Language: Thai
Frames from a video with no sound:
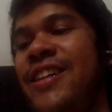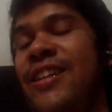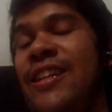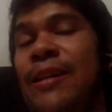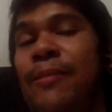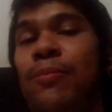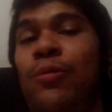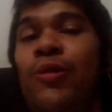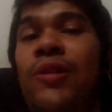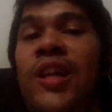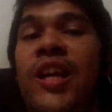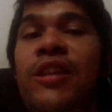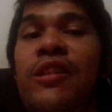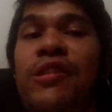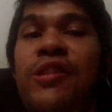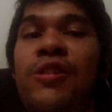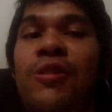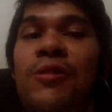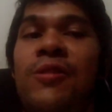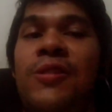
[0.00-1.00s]
นะพูดเล่น
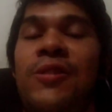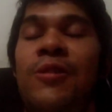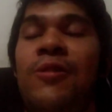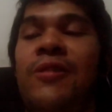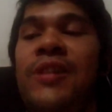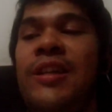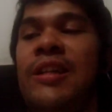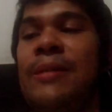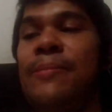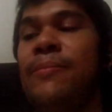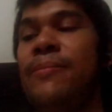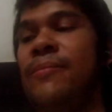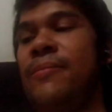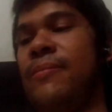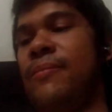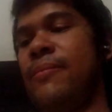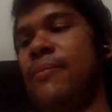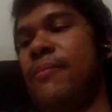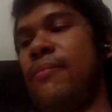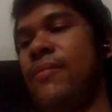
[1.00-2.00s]
โจ๊กๆนะครับ
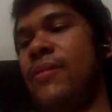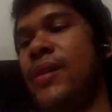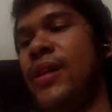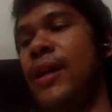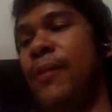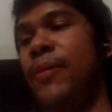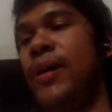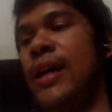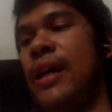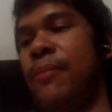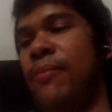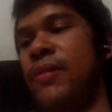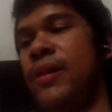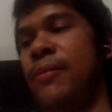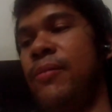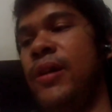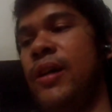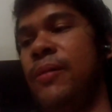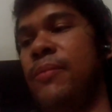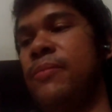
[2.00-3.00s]
ขำๆ
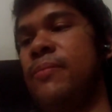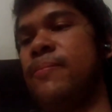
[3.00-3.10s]
ขำๆ